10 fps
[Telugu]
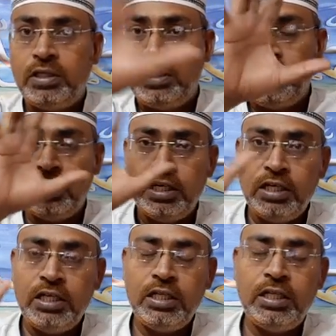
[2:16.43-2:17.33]
ఈ
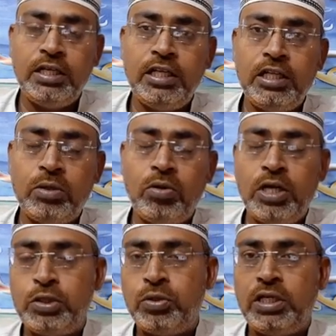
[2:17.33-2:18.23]
ఎన్ని ఎన్ని దిక్కులు
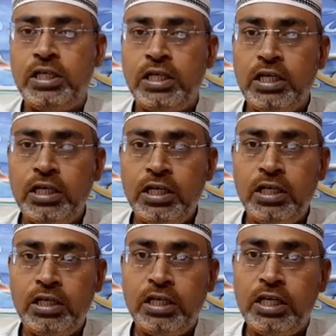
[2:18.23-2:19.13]
ఉన్నాయి చూడండి ఈ ఎన్ని
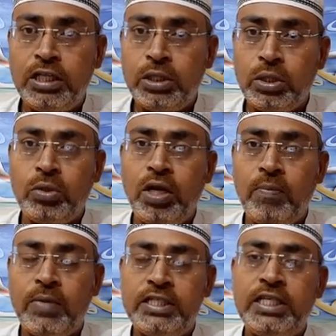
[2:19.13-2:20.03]
ఇన్ని దిక్కుల
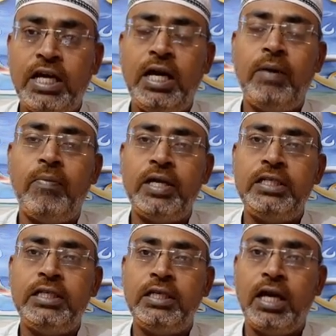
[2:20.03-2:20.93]
మధ్య
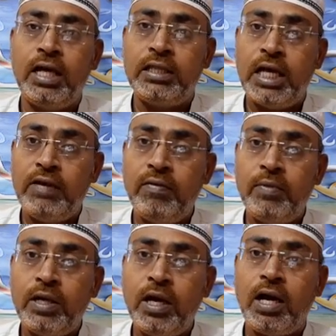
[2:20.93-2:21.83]
మనిషి ఆ దైవం
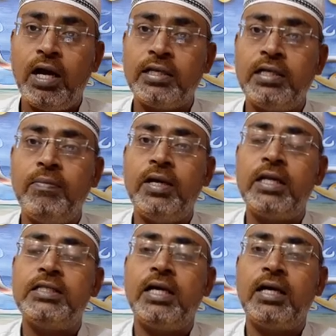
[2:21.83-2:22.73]
యొక్క ఆజ్ఞ మేర
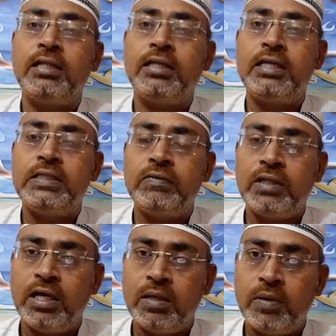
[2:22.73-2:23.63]
జాగ్రత్తగా జీవితం
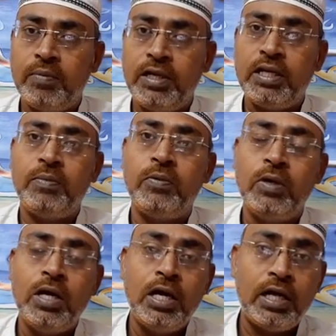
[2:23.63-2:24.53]
గడపడమే రేపు
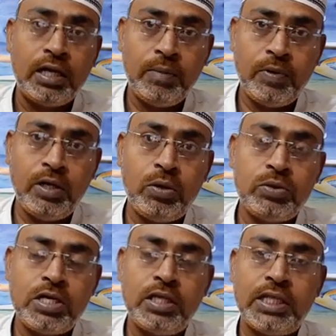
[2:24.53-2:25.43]
రేపన్న
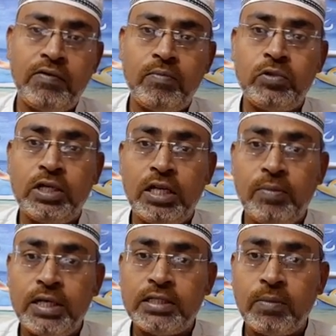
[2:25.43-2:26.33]
రోజున నేను దైవం ముందు
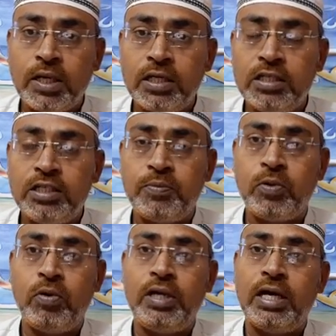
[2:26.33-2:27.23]
నిలబడి సమాధానం
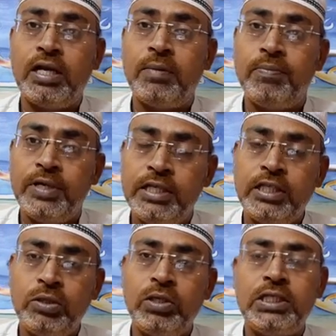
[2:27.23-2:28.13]
చెప్పుకోవాలి అన్న
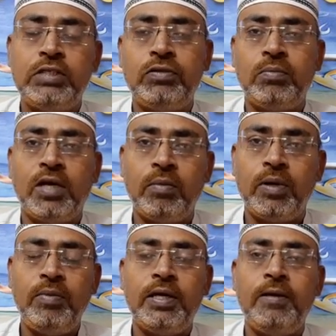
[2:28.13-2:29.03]
భీతితోటి జీవితం
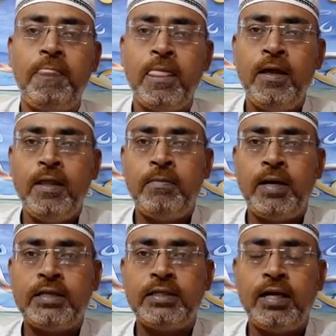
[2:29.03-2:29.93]
గడపడమే
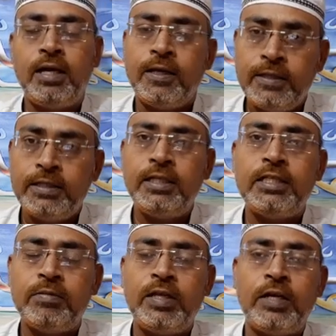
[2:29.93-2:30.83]
మహాశిలరా ఇది
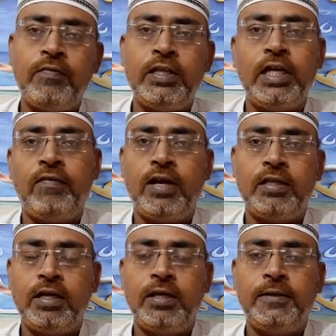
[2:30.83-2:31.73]
నిజమైనటువంటి దైవారాధన